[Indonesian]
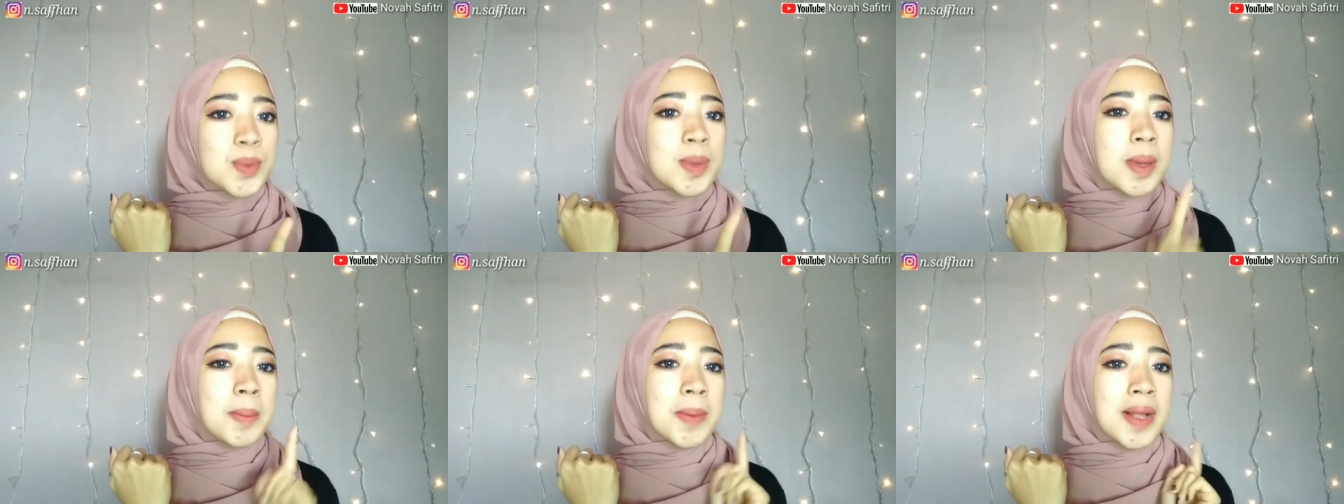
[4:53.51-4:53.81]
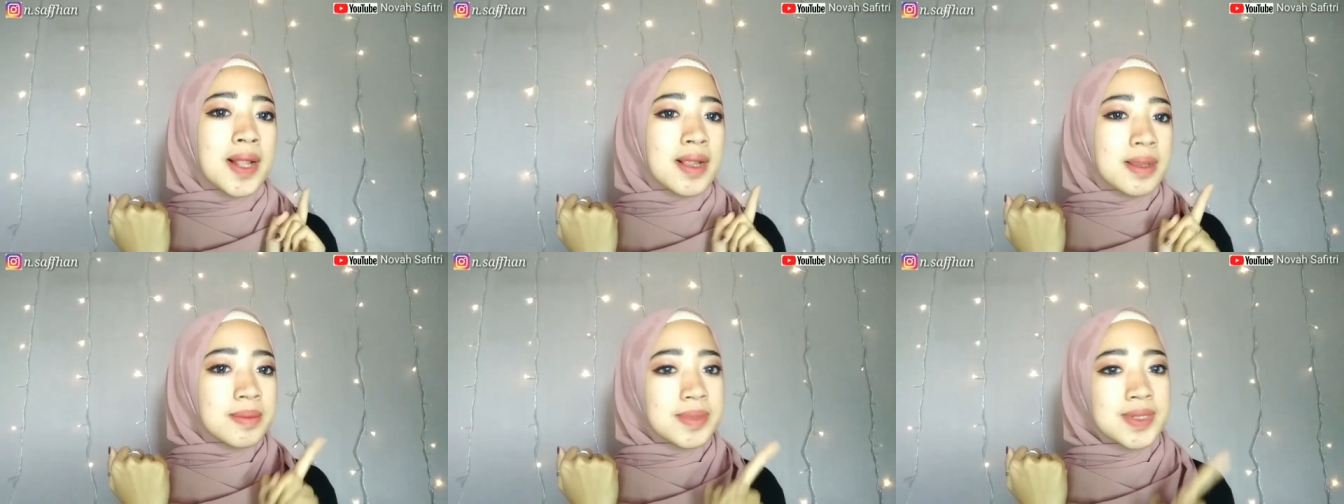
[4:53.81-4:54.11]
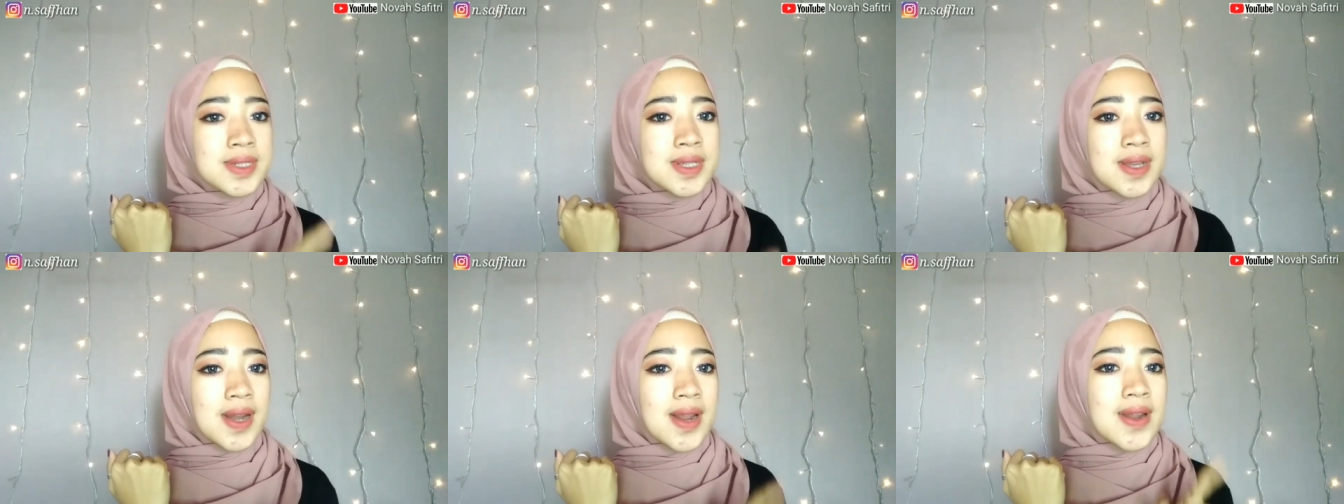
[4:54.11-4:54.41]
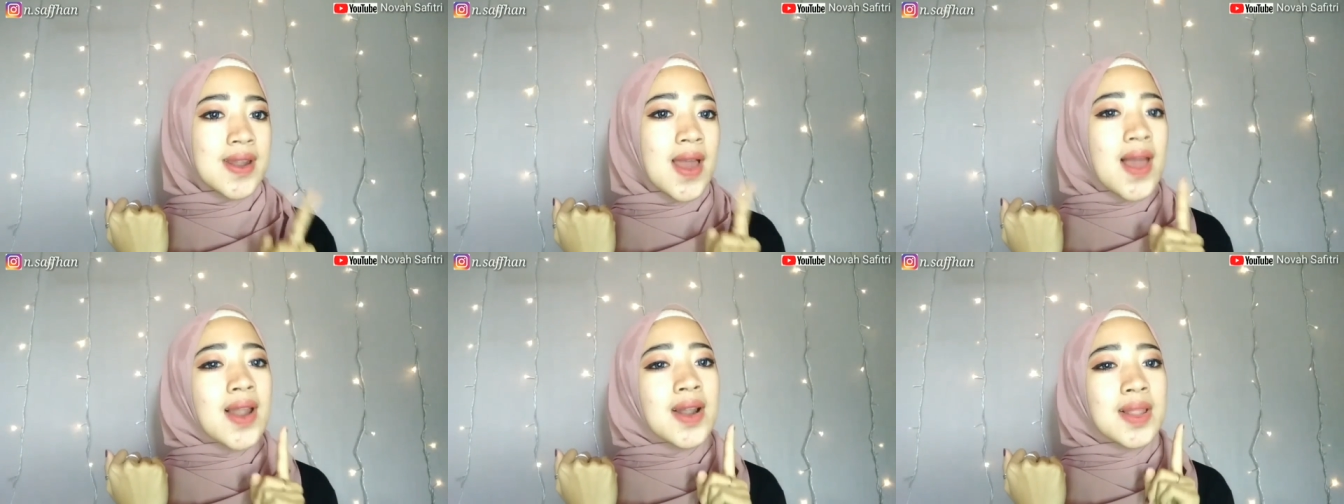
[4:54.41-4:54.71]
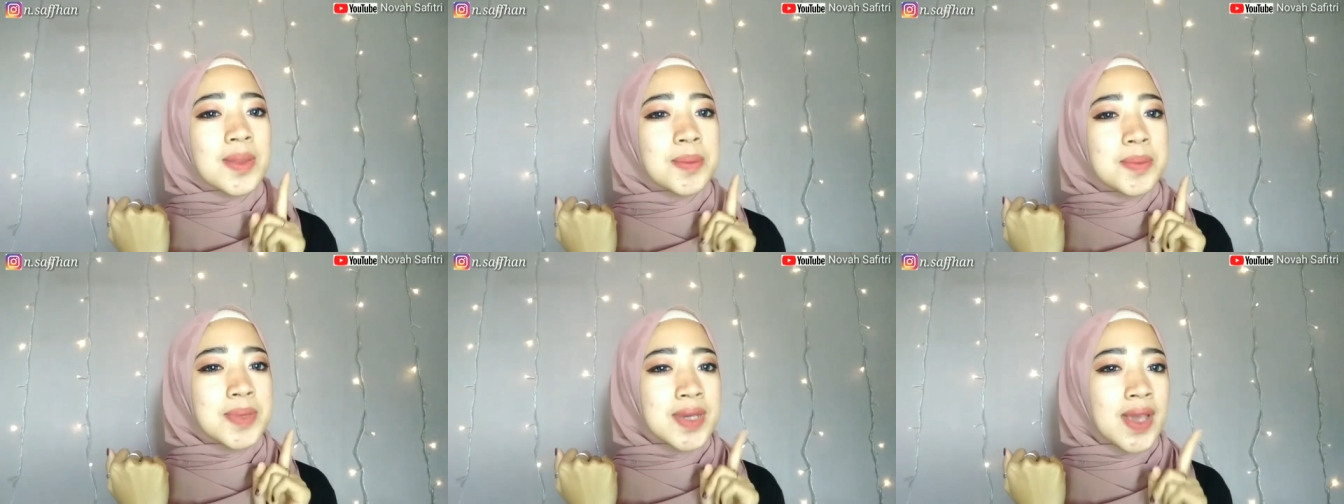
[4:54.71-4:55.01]
memang lebih cerah dan
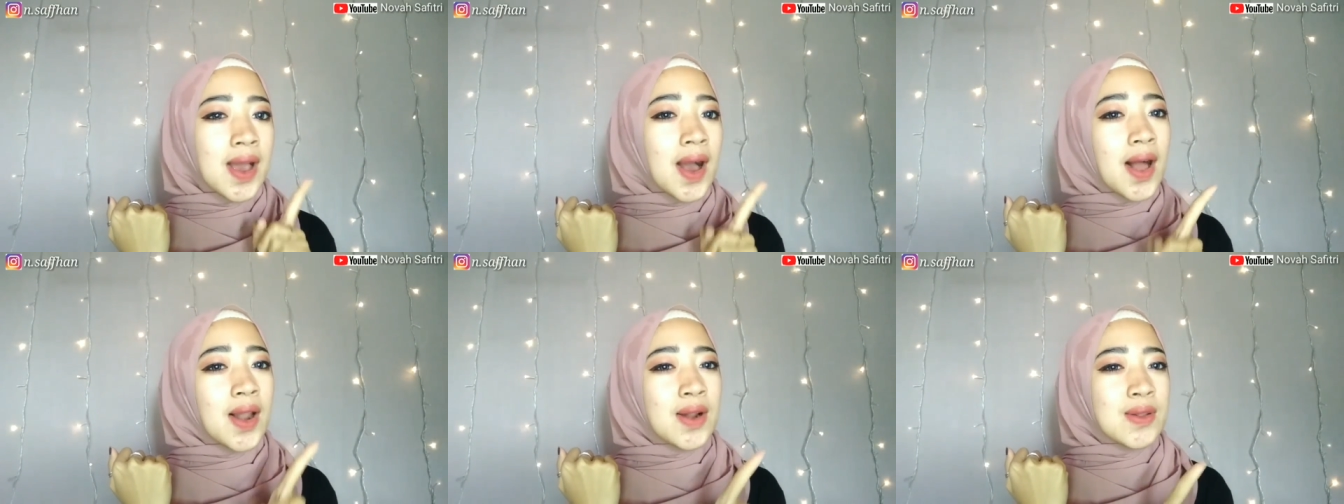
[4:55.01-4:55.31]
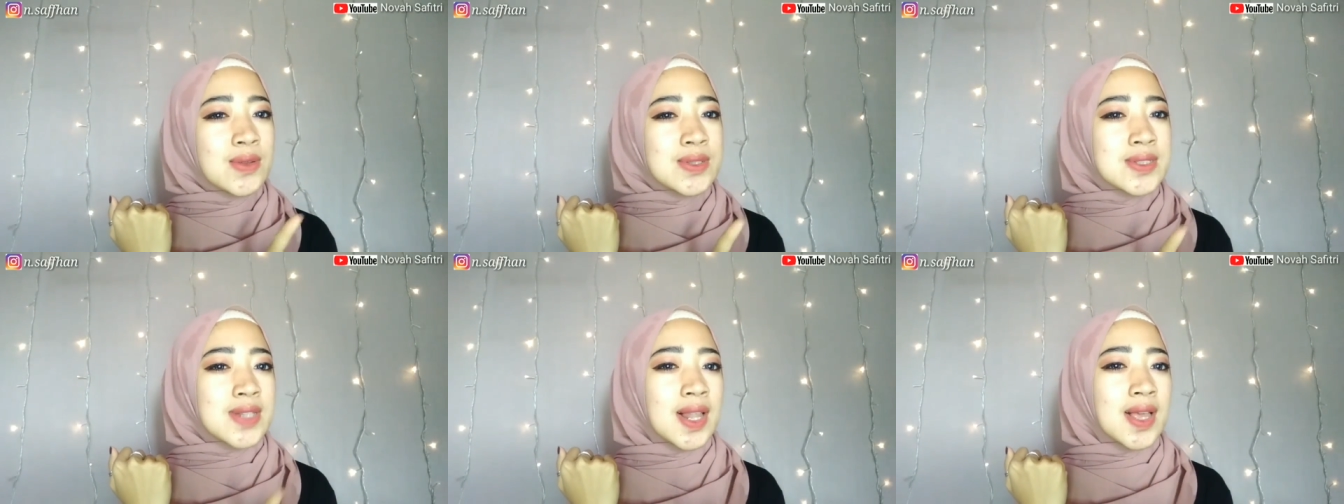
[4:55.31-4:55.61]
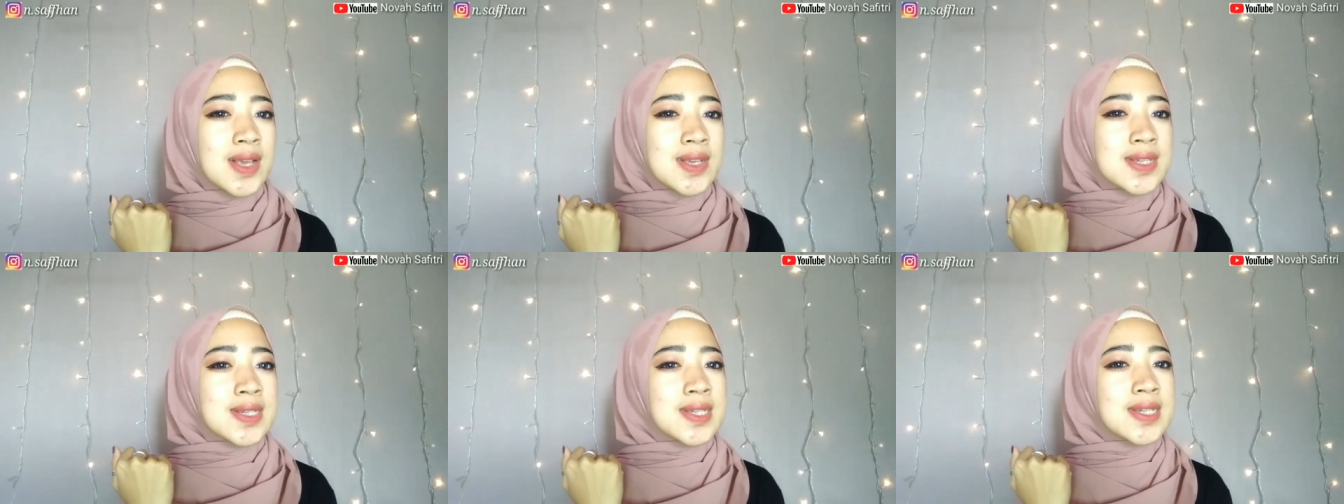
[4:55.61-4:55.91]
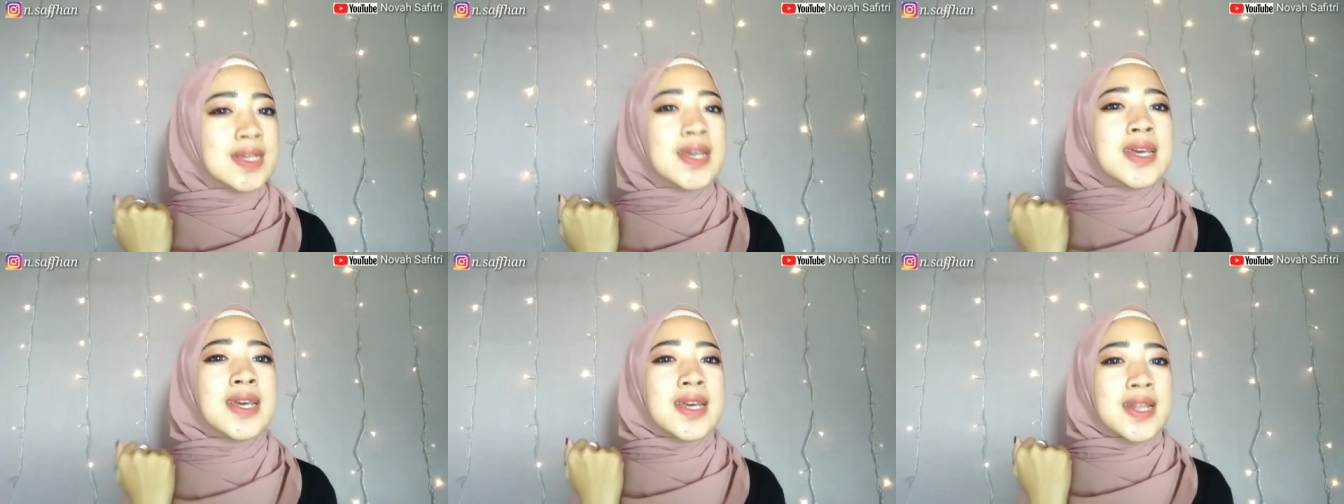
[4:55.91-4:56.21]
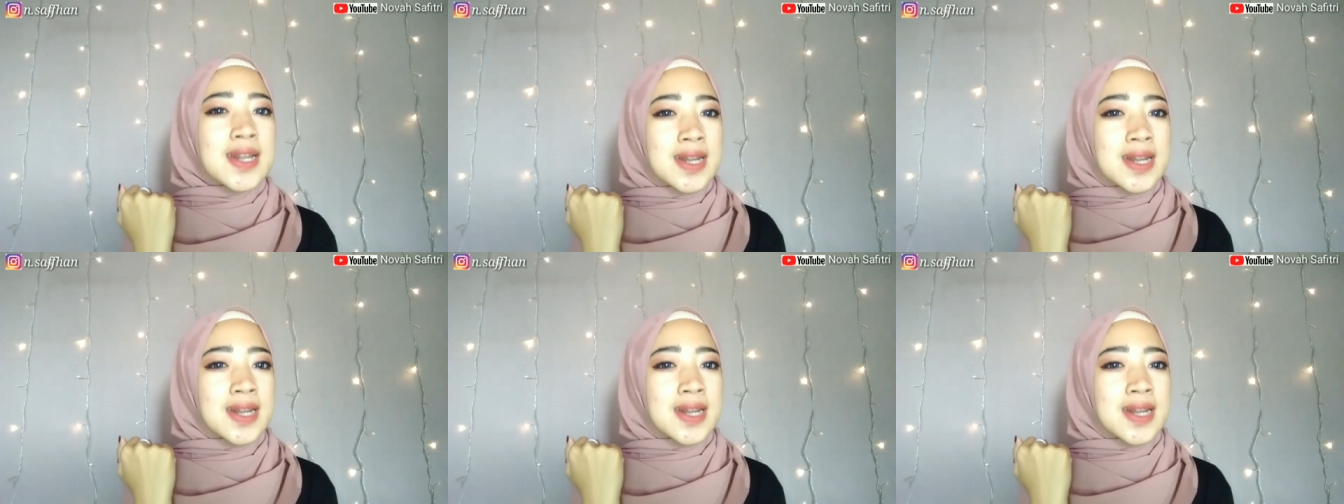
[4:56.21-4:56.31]
lebih halus lagi